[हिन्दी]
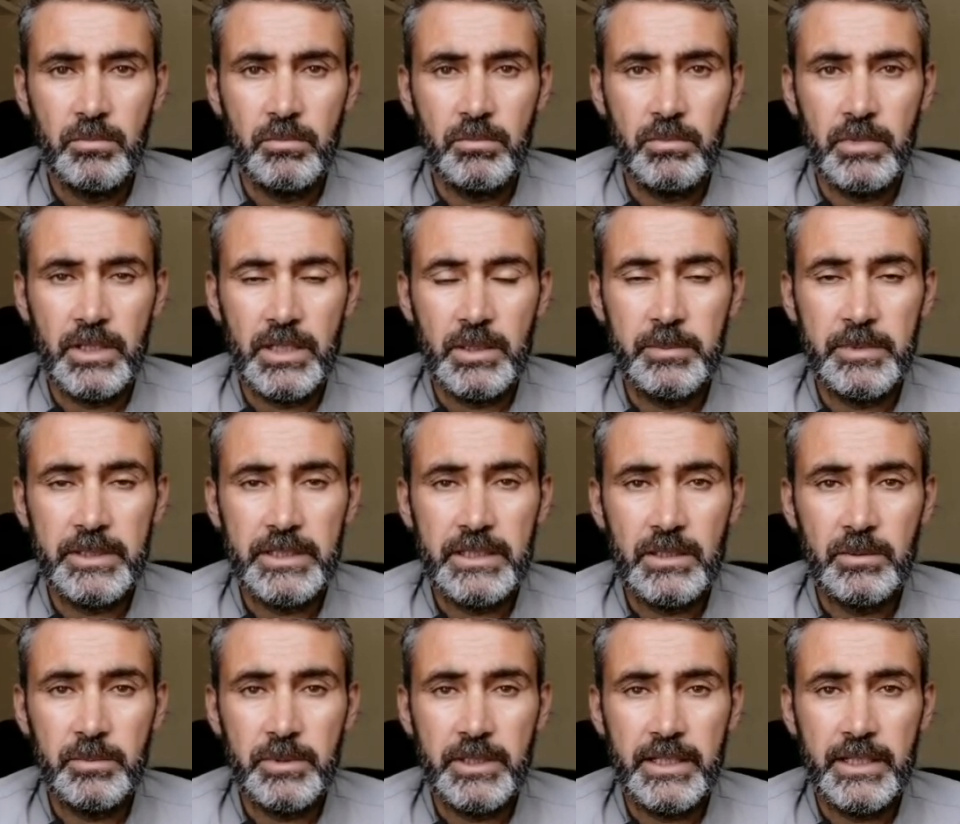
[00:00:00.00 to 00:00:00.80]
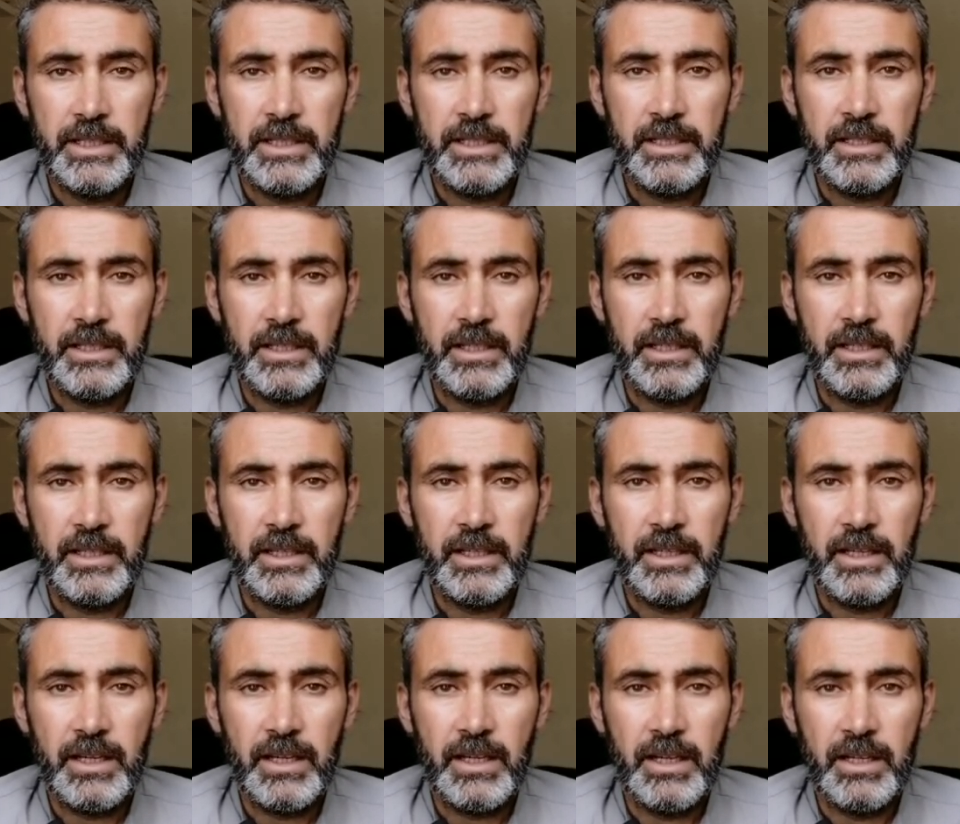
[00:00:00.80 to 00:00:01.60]
मेरा मतलब है कि
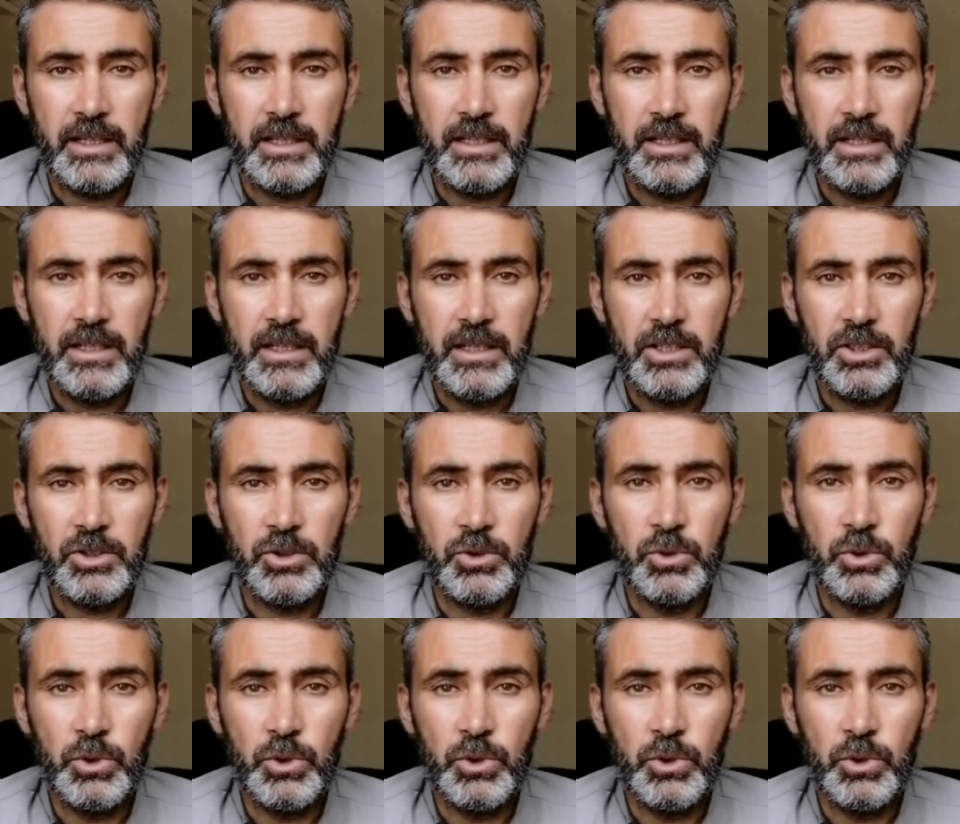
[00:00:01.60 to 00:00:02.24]
अगर